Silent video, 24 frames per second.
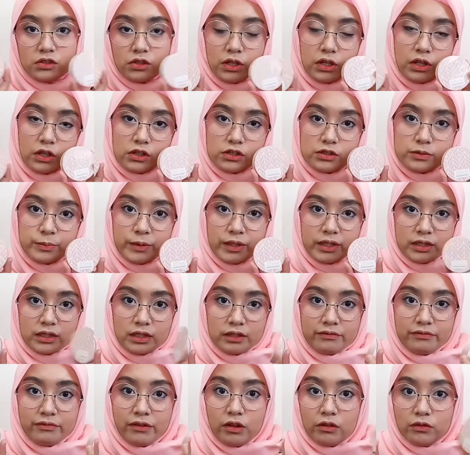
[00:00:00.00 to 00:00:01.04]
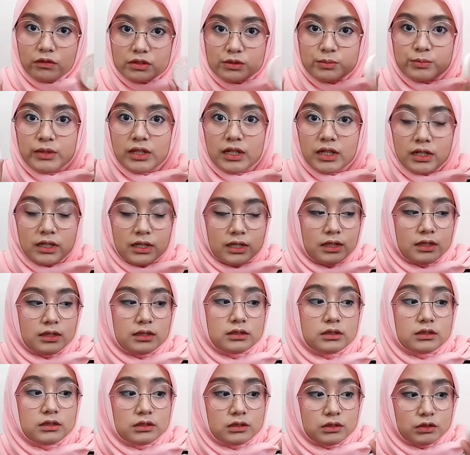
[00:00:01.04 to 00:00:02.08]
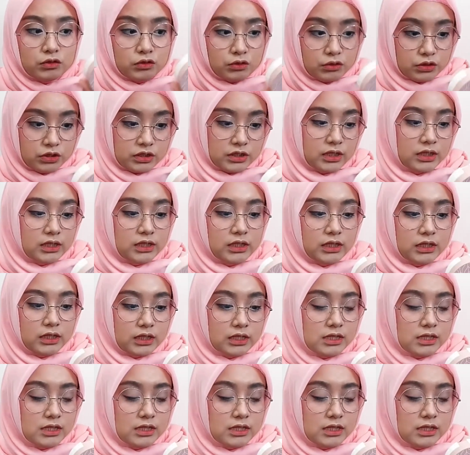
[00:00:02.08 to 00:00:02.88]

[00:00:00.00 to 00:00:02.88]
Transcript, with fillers: Zoya Cosmetic Flawless Cushion